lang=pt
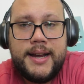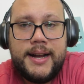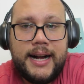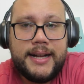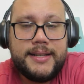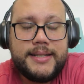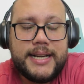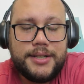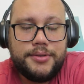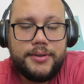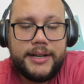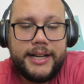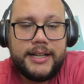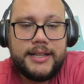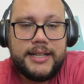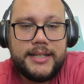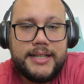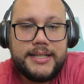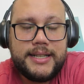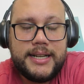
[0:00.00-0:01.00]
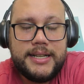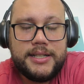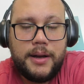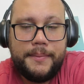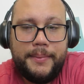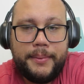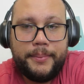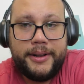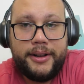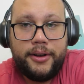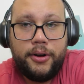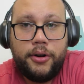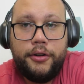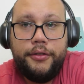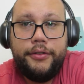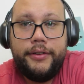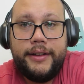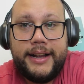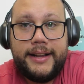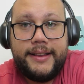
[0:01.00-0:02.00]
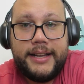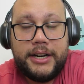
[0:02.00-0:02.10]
Acesse o link na descrição para poder conferir.